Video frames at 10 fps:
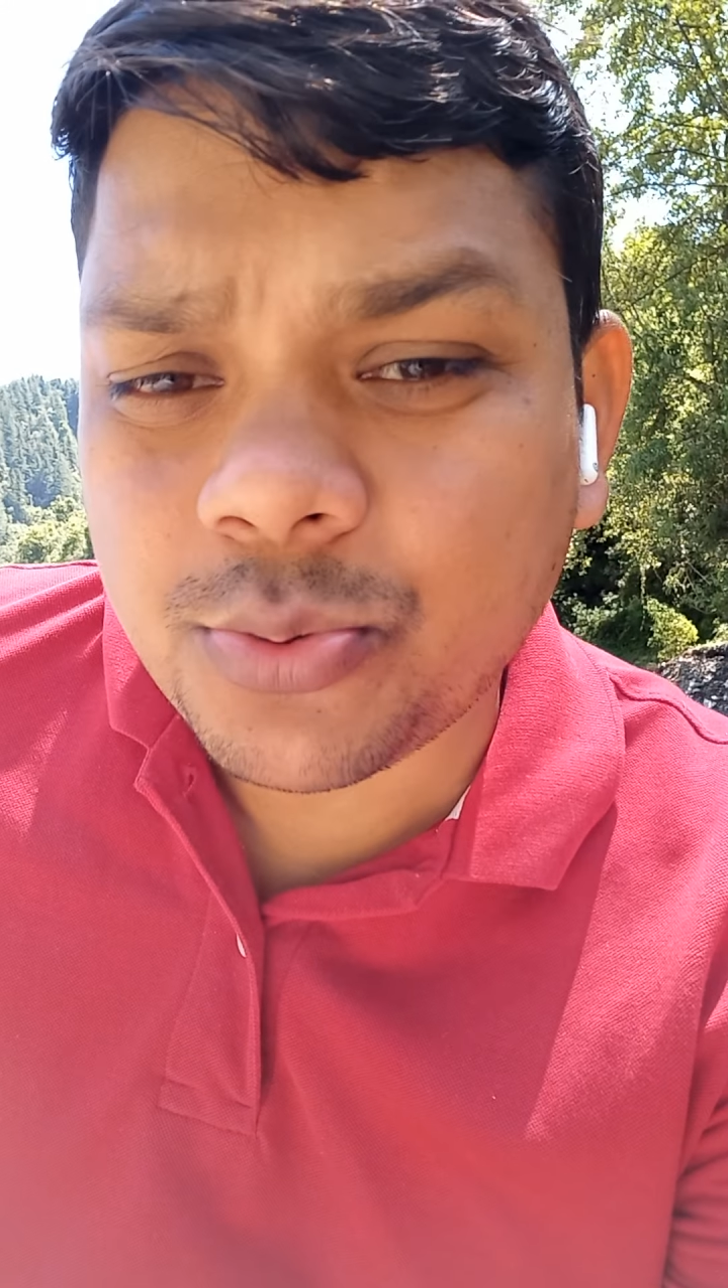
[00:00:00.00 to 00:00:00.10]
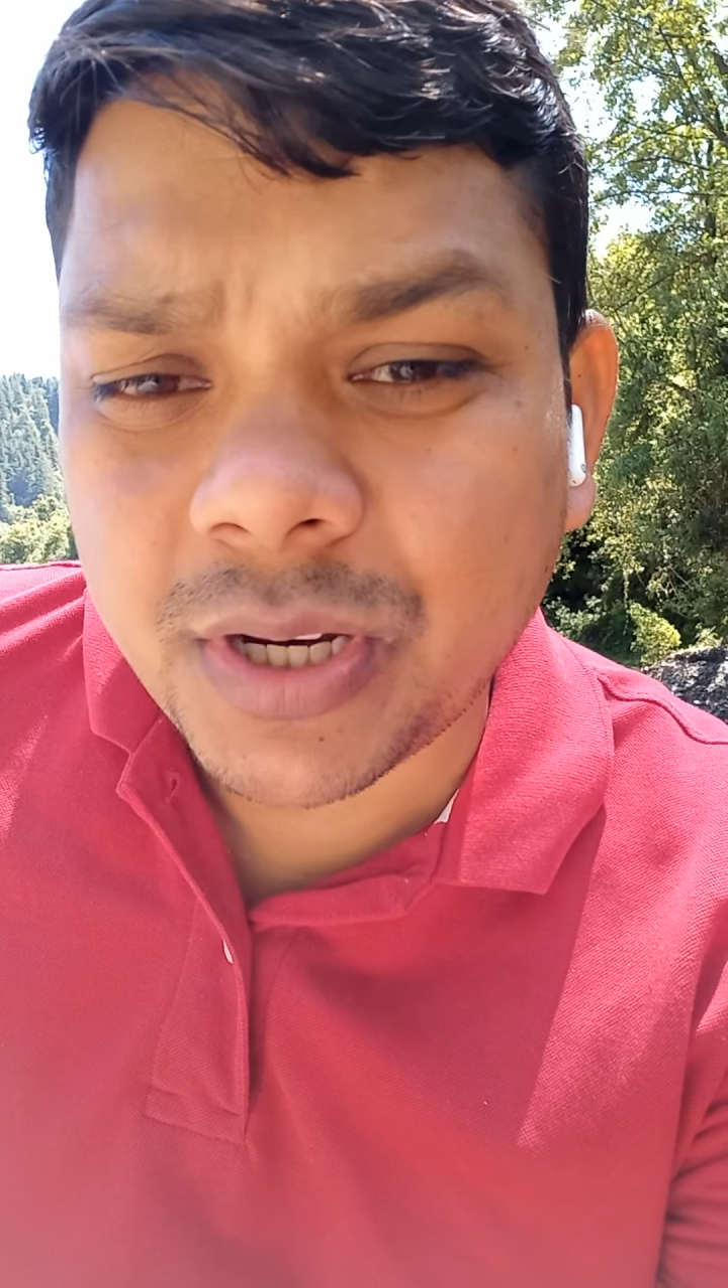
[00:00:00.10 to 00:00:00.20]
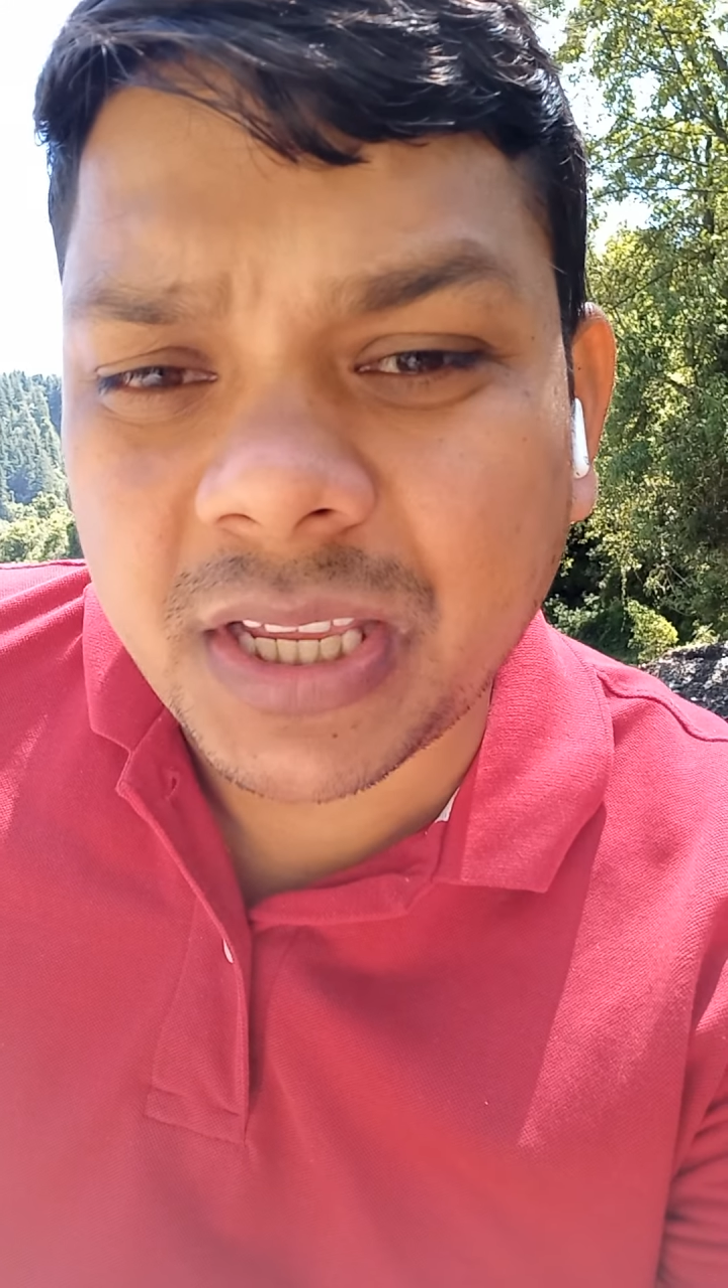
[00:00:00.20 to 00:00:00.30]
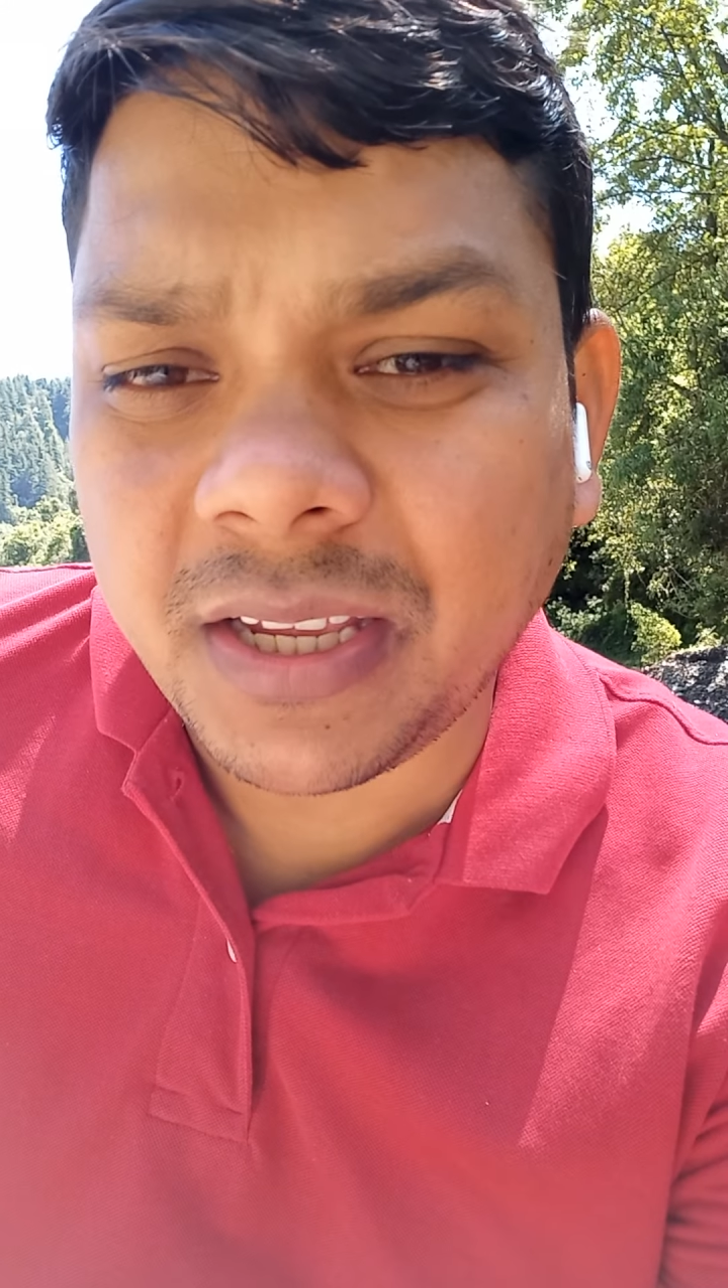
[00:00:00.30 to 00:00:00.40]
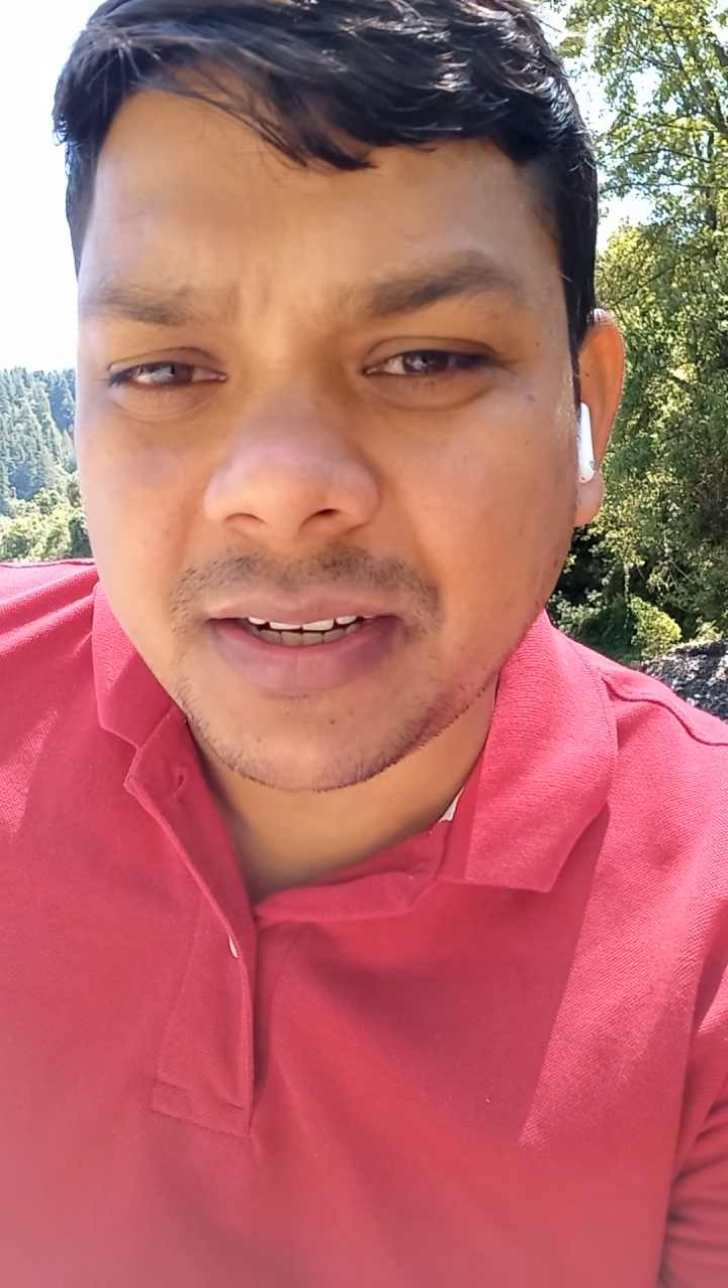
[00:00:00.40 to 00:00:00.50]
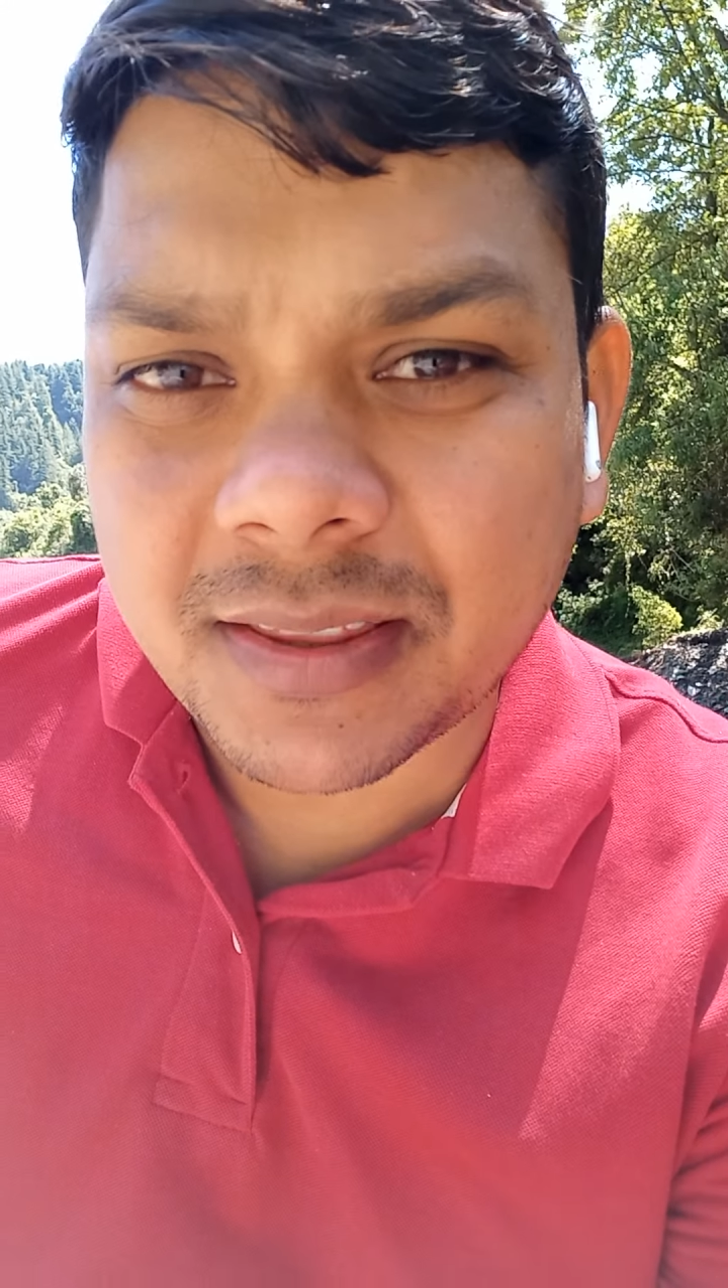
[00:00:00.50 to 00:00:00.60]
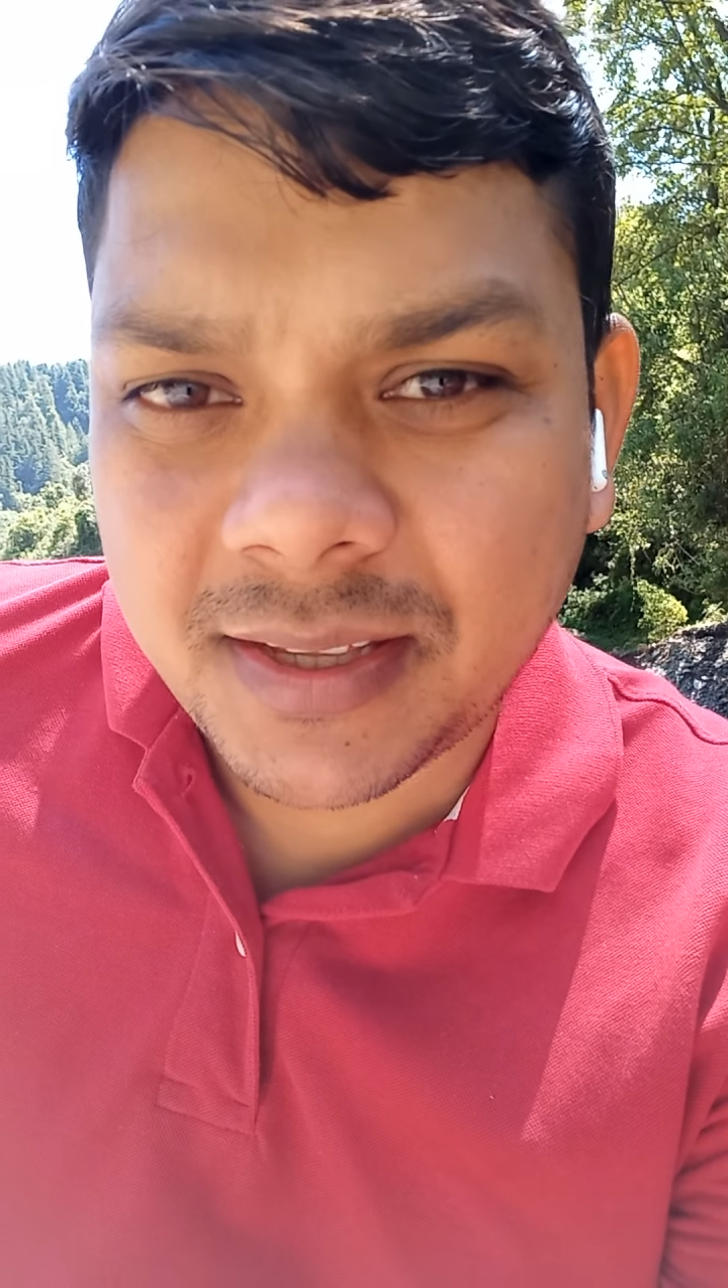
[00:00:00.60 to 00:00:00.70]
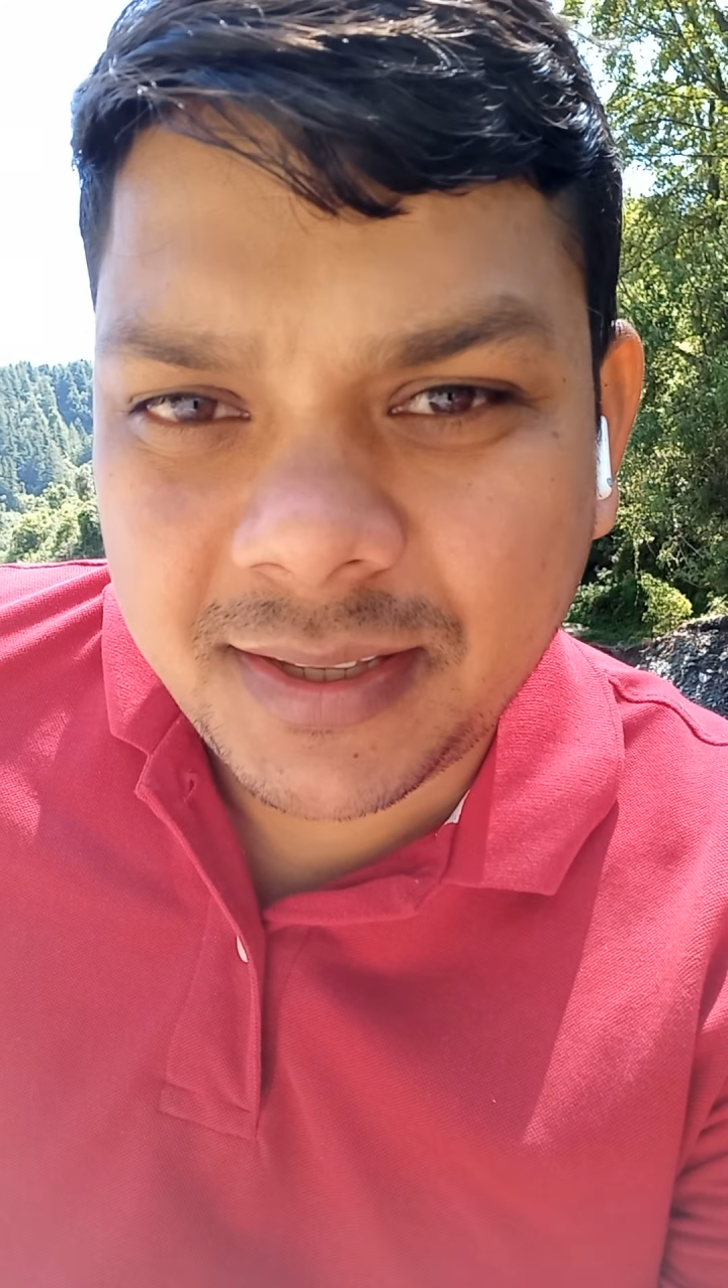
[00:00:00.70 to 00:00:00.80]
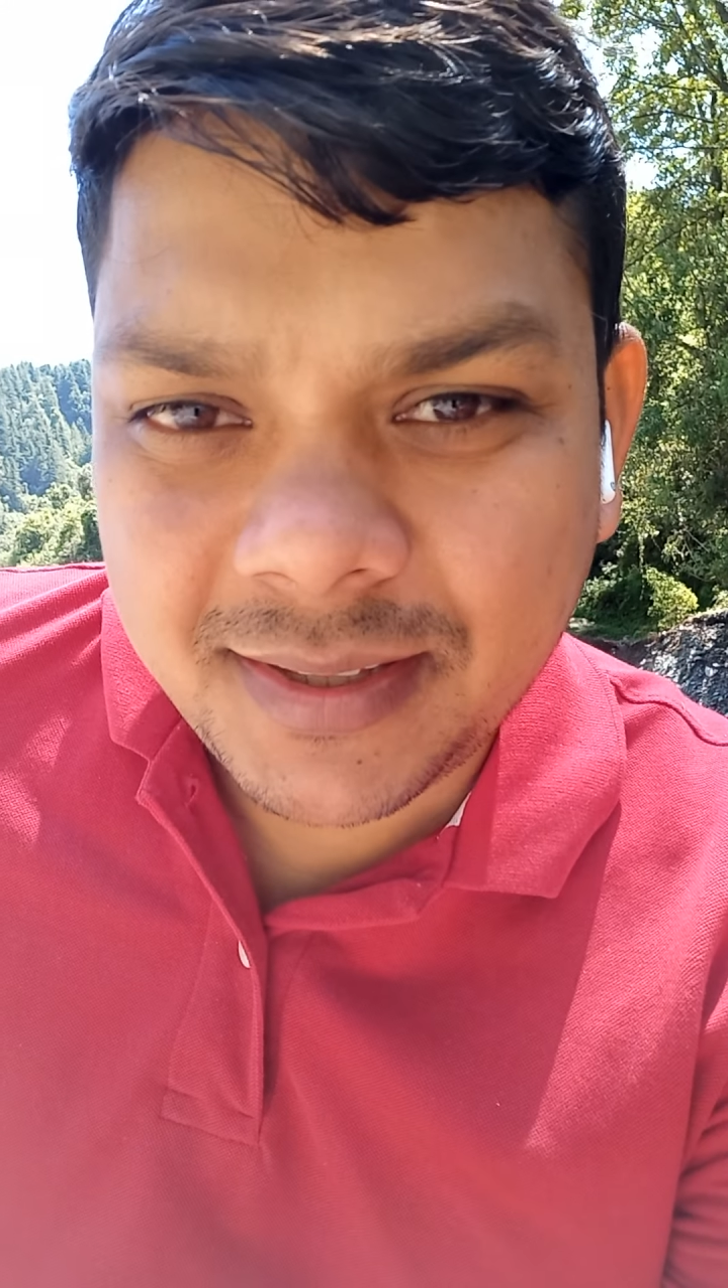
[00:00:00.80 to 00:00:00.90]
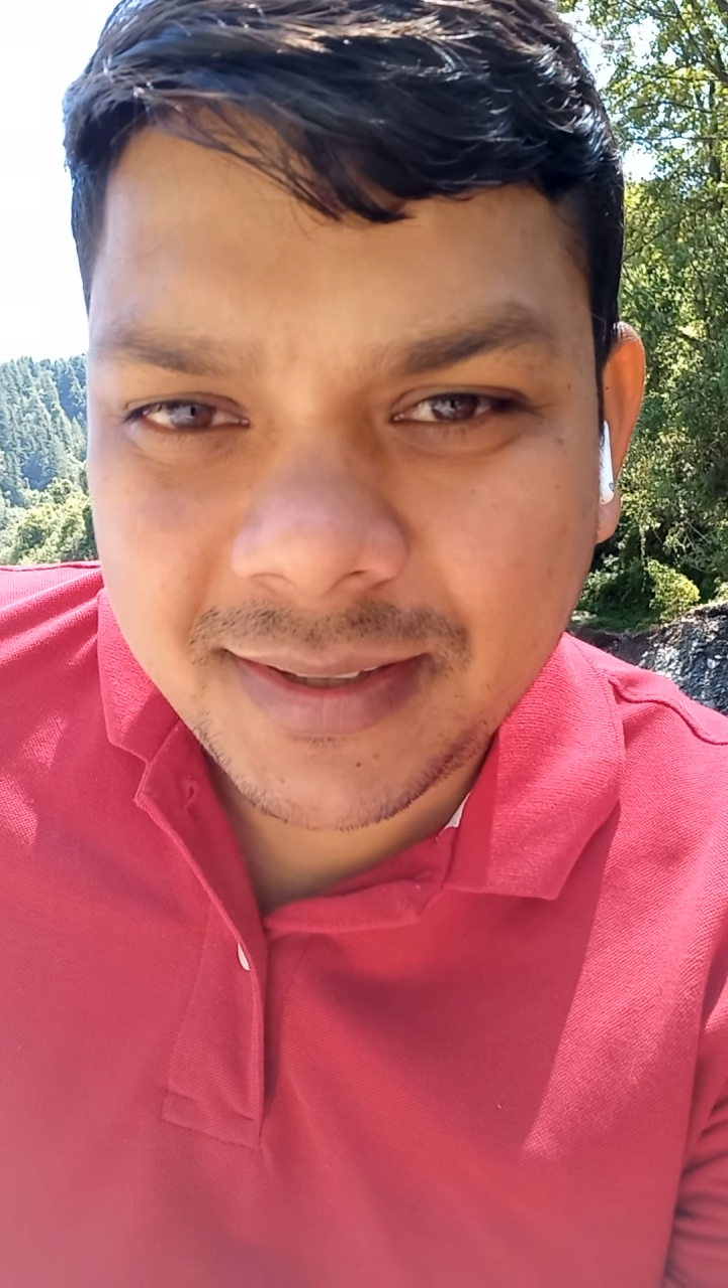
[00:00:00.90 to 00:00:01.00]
ट्रैकिंग करते हैं